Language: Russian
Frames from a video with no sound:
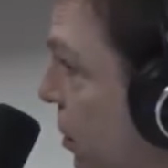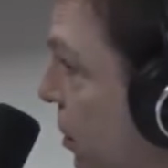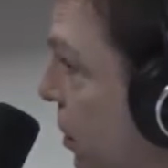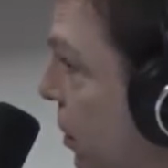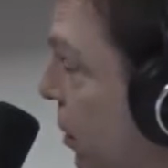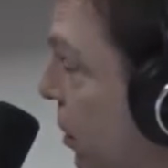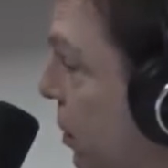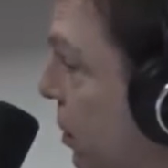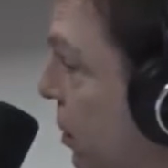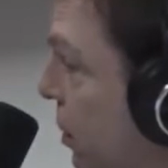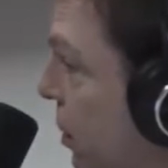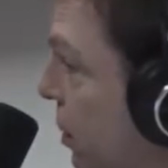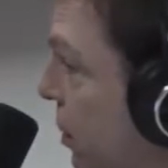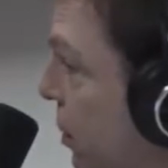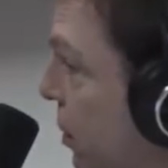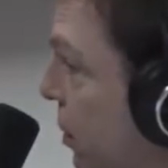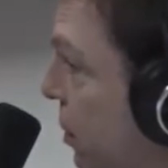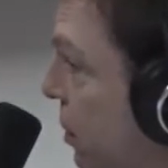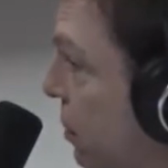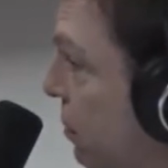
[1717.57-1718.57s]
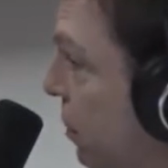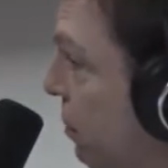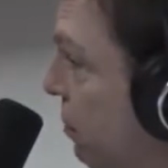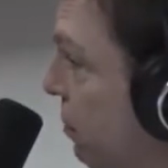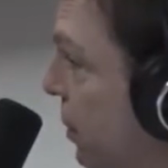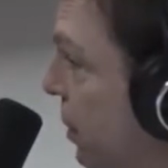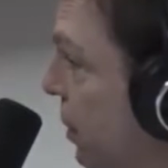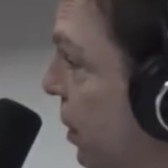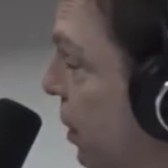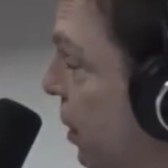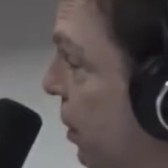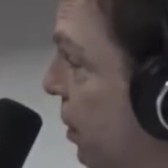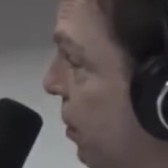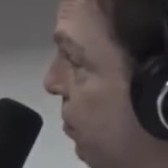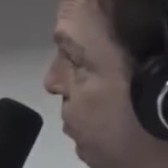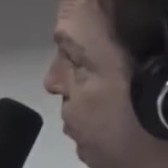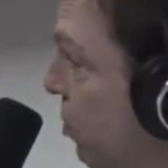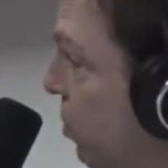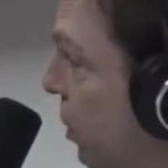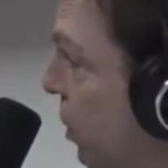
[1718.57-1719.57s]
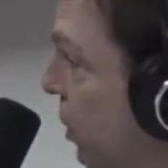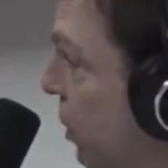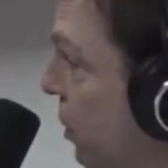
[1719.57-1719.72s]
интересны своим интеллектом, другие